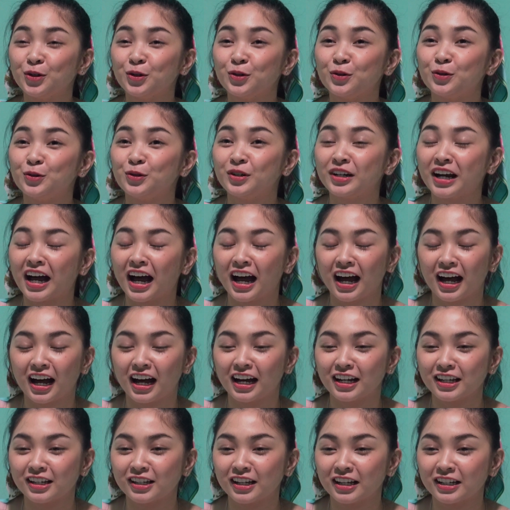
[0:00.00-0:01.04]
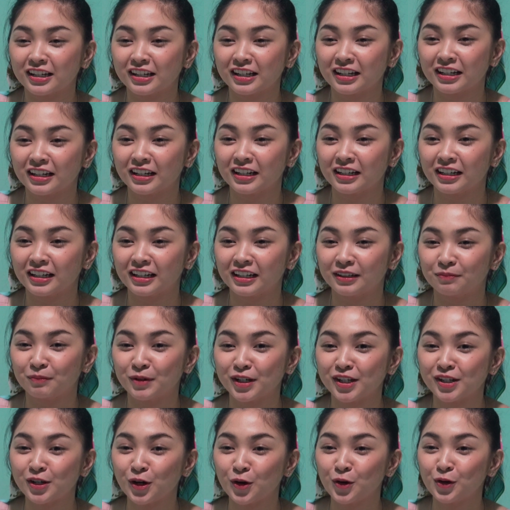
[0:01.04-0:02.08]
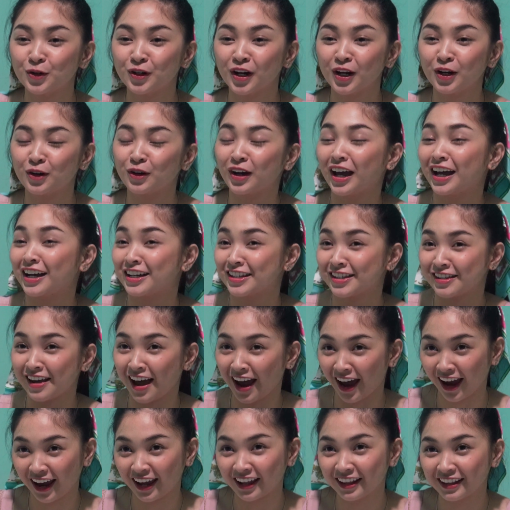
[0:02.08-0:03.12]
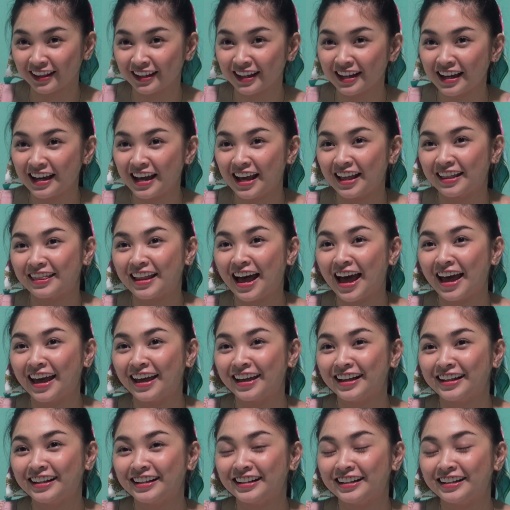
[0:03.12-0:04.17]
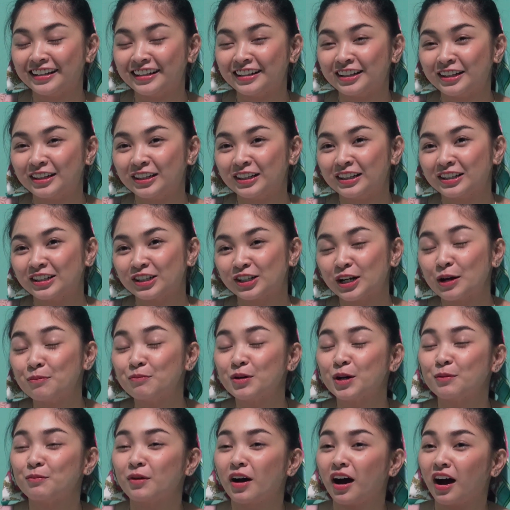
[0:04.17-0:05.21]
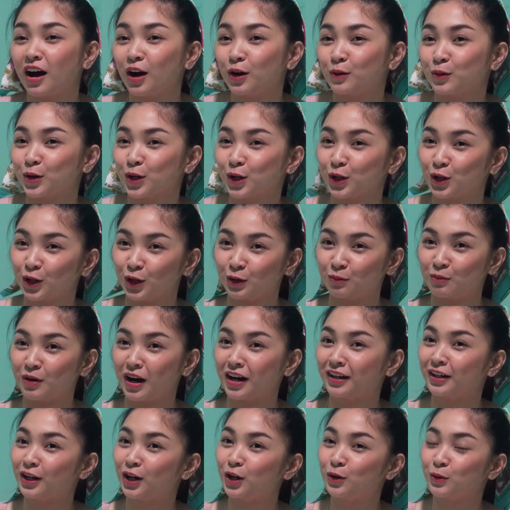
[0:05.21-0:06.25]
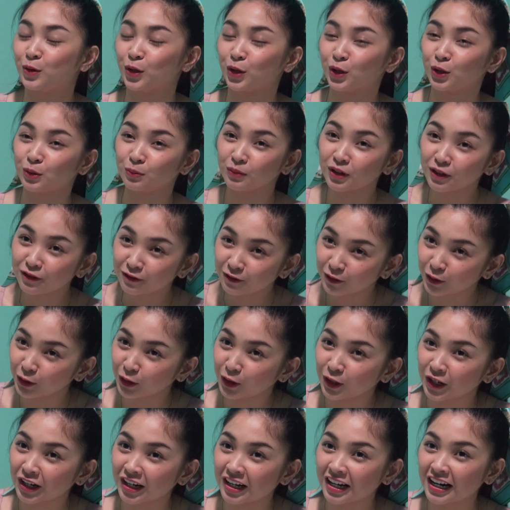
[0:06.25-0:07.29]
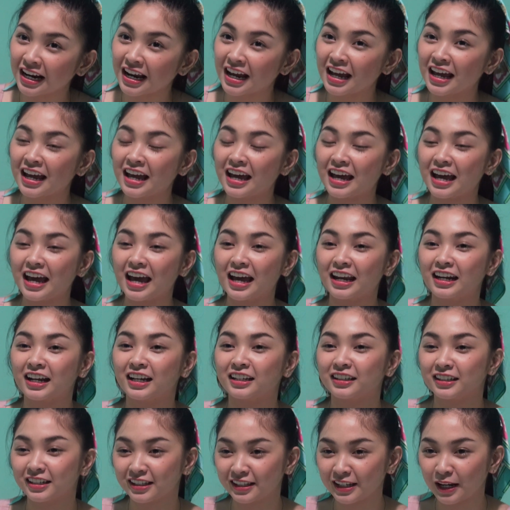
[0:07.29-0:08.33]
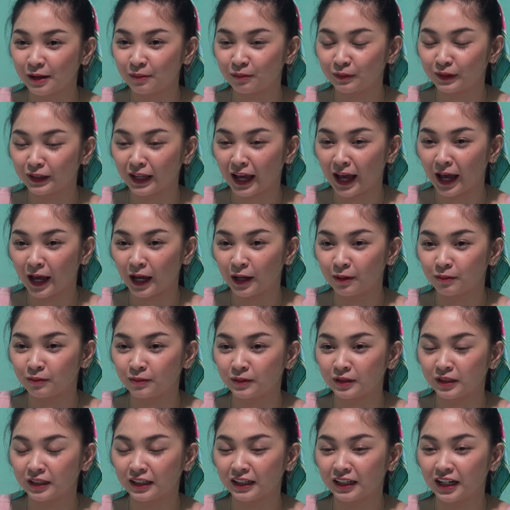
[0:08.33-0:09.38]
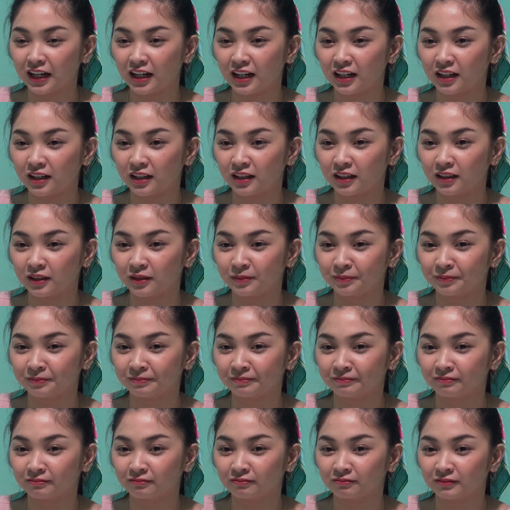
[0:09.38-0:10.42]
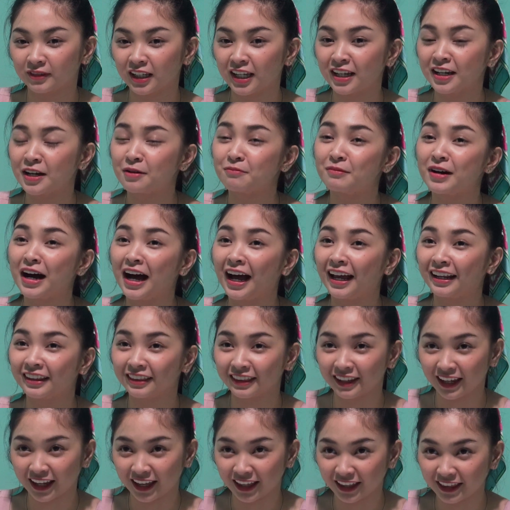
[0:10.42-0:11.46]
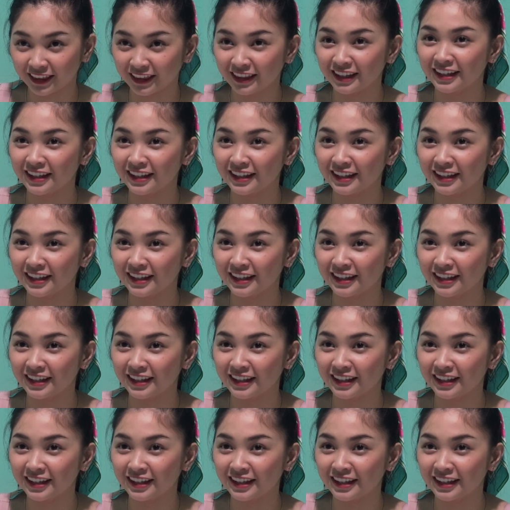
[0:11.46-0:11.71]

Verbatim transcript: nung una, mas nauna yung excite dahil syempre makaka-work ko yung mga naka-work ko before and at the same time, um, kinabahan din